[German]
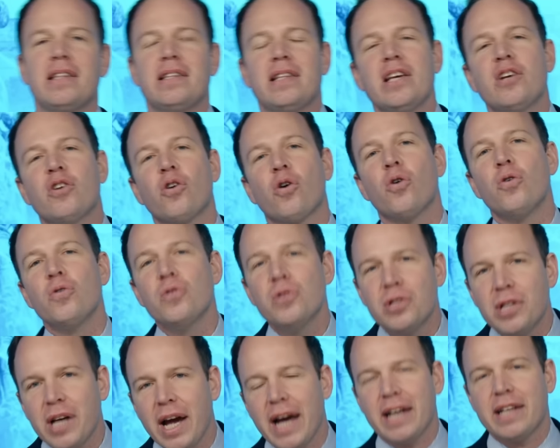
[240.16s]
die
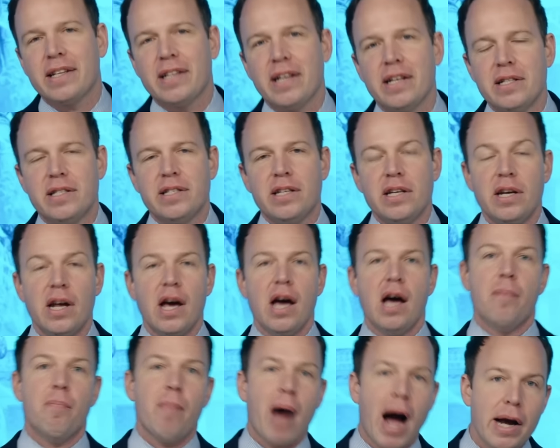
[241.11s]
Grundrechte entziehen?
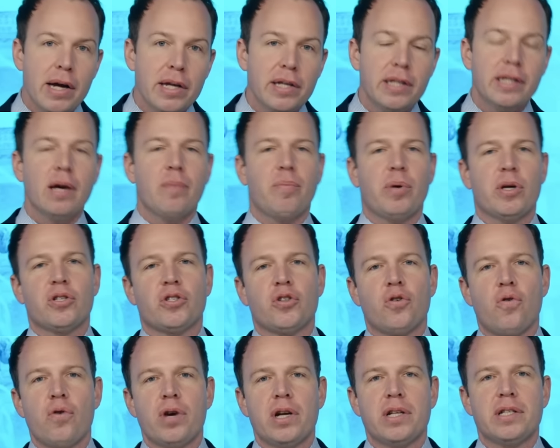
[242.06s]
Manche
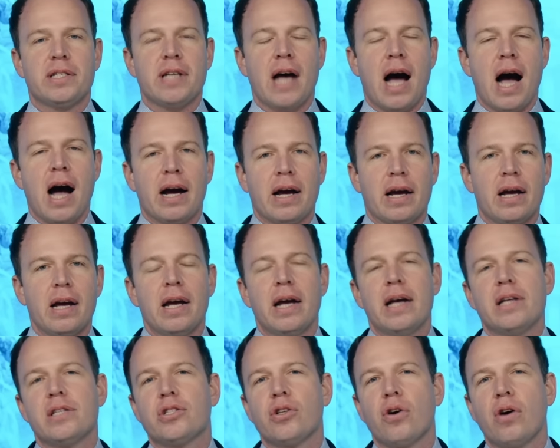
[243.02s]
Personen sagen,
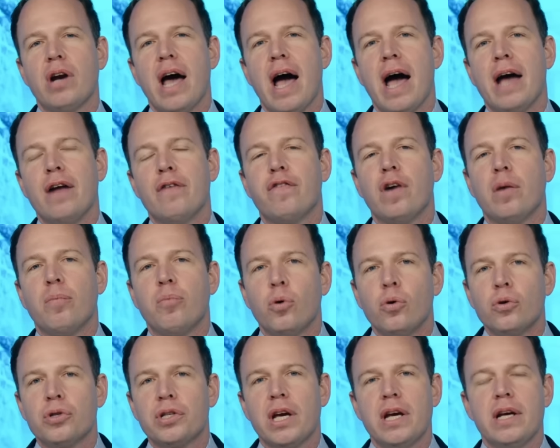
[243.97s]
es solle ein
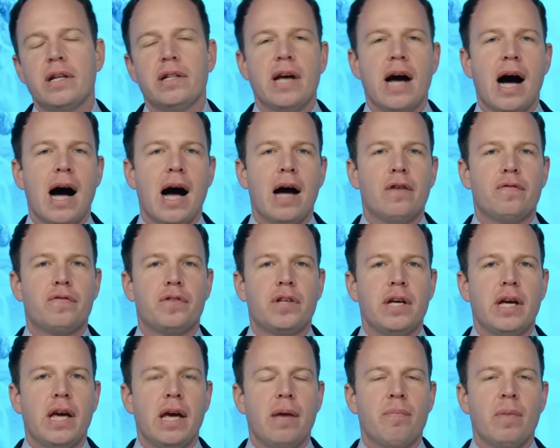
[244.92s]
Verbot gegen die
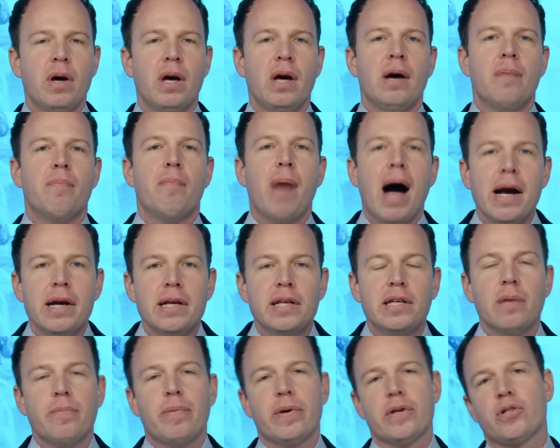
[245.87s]
AfD geben.
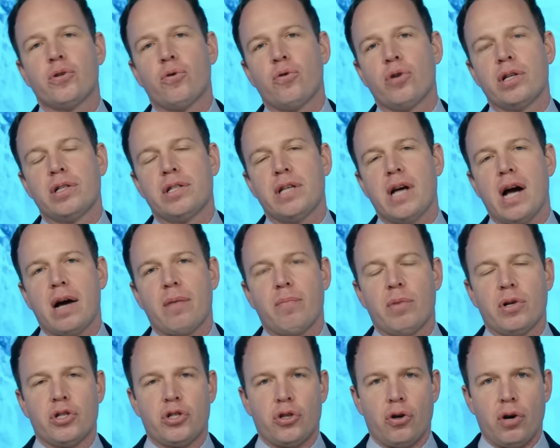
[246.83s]
Manche Personen sagen,
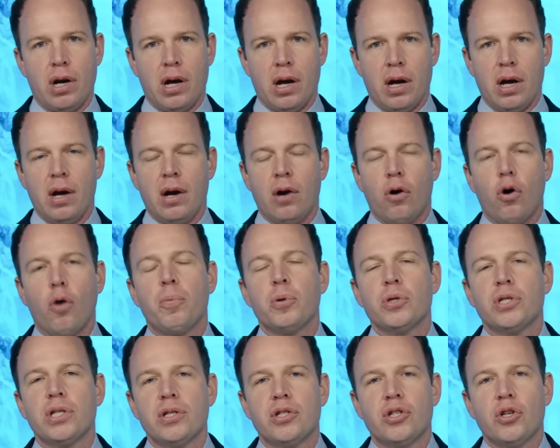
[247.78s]
man solle
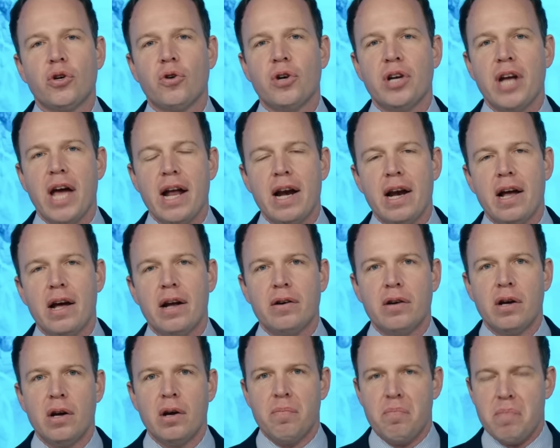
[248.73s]

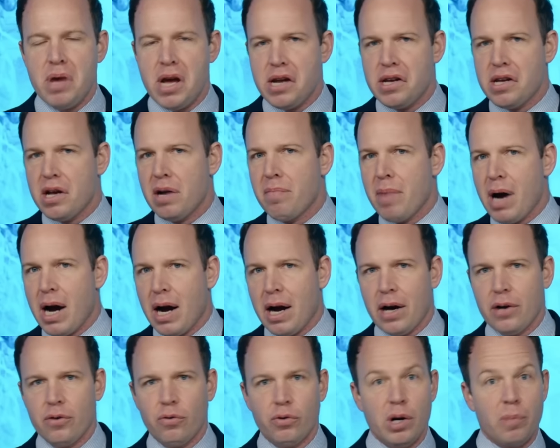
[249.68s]
oppositionellen
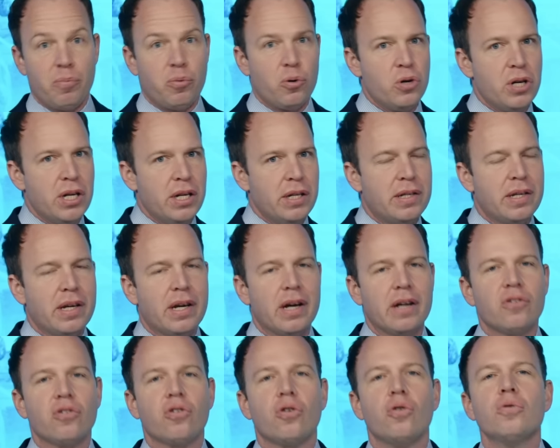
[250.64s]
Medienmachern oder
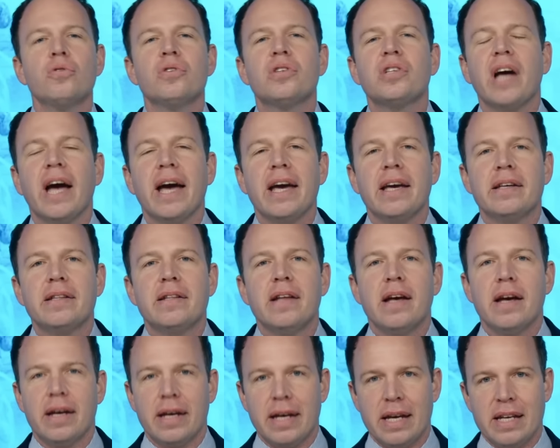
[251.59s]
Politikern
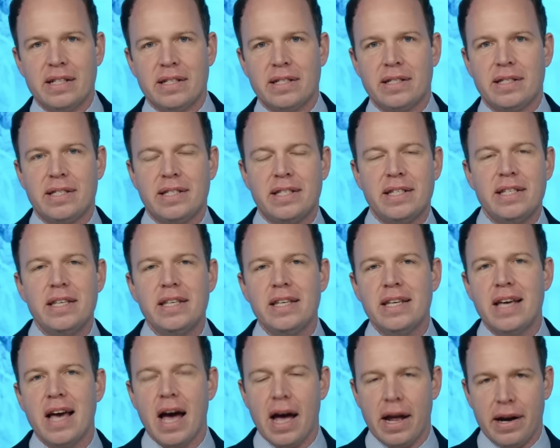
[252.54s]
Grundrechte
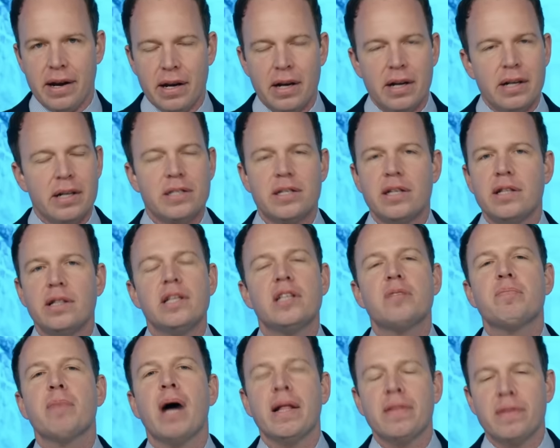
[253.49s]
entziehen. Das sind
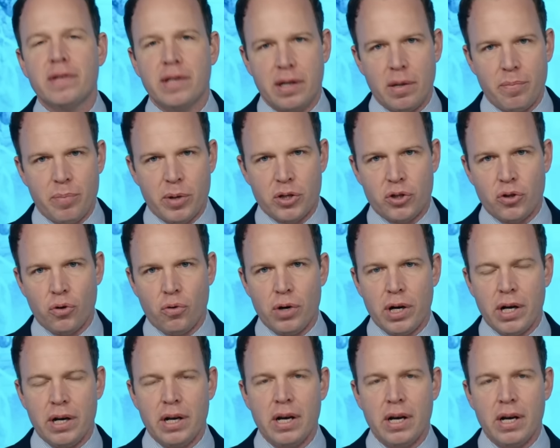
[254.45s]
nicht manche Personen,